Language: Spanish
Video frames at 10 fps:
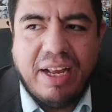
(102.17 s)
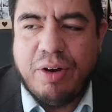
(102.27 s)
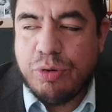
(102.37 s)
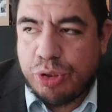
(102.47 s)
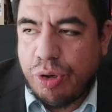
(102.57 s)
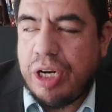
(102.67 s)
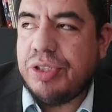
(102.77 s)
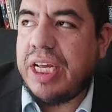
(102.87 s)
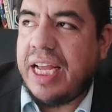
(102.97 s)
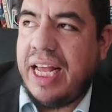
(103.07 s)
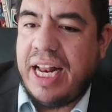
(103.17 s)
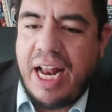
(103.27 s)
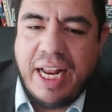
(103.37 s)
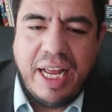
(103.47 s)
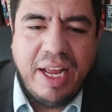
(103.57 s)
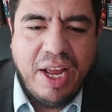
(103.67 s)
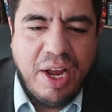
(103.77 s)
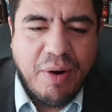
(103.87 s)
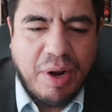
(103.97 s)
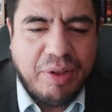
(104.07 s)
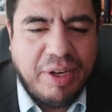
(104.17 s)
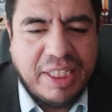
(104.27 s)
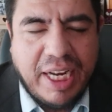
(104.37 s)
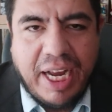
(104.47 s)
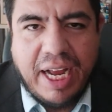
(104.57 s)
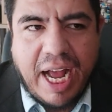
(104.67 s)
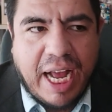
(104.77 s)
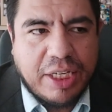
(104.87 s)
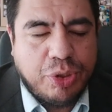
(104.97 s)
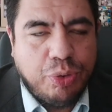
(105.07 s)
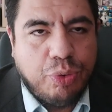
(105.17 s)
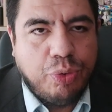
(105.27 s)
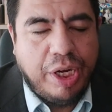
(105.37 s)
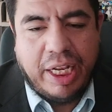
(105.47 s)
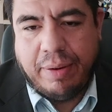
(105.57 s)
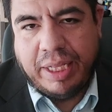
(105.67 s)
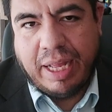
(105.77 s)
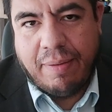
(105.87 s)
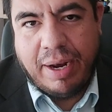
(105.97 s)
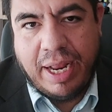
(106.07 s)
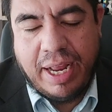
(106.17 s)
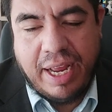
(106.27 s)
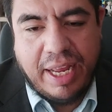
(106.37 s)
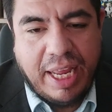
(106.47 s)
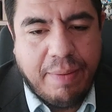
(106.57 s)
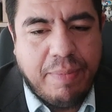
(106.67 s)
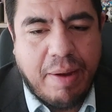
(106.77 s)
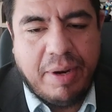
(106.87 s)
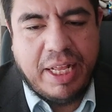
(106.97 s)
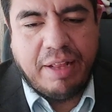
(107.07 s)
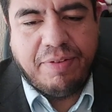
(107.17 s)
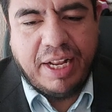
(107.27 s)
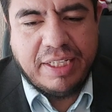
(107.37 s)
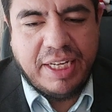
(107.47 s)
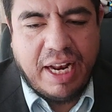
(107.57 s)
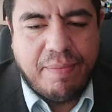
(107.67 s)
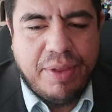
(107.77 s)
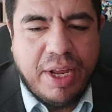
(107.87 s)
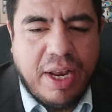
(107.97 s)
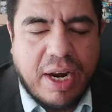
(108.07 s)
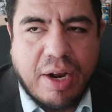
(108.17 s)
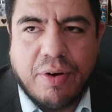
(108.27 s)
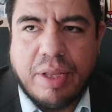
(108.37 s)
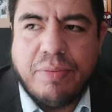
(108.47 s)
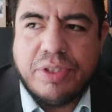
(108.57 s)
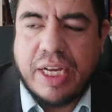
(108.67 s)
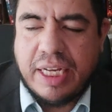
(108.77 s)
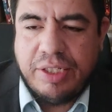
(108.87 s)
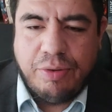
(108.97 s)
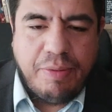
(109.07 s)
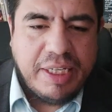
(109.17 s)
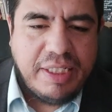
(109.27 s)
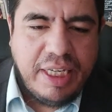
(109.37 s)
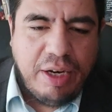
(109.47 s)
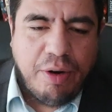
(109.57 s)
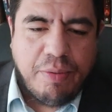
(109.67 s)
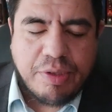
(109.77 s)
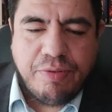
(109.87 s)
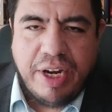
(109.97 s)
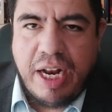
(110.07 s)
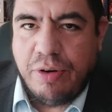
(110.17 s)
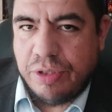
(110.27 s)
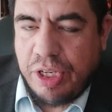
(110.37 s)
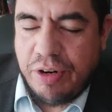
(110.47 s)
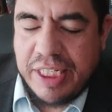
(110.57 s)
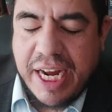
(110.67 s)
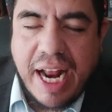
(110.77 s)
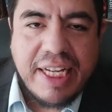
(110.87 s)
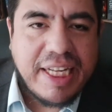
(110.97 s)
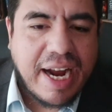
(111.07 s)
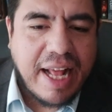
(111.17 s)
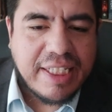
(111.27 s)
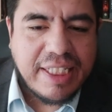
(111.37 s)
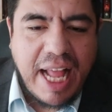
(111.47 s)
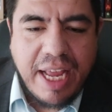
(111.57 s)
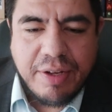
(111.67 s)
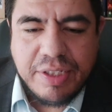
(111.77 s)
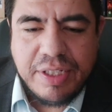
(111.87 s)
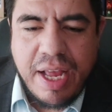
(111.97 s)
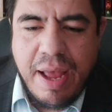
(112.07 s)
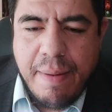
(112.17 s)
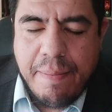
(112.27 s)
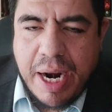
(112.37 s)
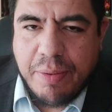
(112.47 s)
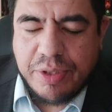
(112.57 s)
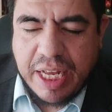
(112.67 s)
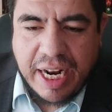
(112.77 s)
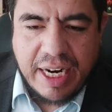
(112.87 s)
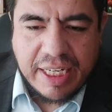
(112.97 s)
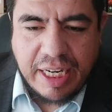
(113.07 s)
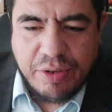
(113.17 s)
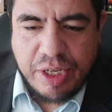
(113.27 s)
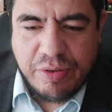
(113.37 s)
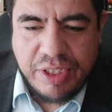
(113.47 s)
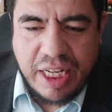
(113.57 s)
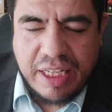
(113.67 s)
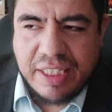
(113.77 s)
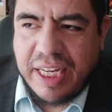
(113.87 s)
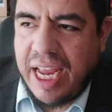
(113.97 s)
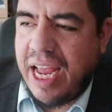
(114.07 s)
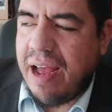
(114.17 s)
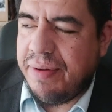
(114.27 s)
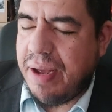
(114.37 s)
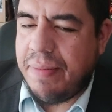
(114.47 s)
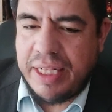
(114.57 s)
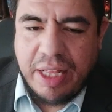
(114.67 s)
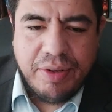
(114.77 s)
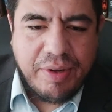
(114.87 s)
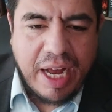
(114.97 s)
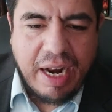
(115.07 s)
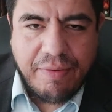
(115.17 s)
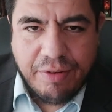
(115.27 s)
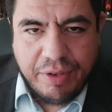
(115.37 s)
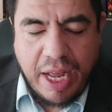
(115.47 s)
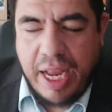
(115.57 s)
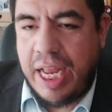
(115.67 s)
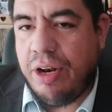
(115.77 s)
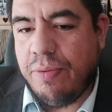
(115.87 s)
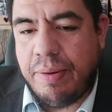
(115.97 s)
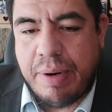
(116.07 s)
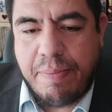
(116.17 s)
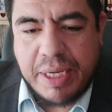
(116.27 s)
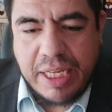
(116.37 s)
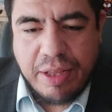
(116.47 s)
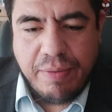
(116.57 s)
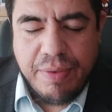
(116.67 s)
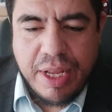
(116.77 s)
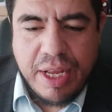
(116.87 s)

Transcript: usuarios que queden al aire cuando X llegue a su inevitable inviabilidad financiera. Recordemos que hace un mes Elon Musk fue a los Leones de Canes, a Cannes Lions, para buscar ganarse a los anunciantes que había mandado a la fruta en noviembre pasado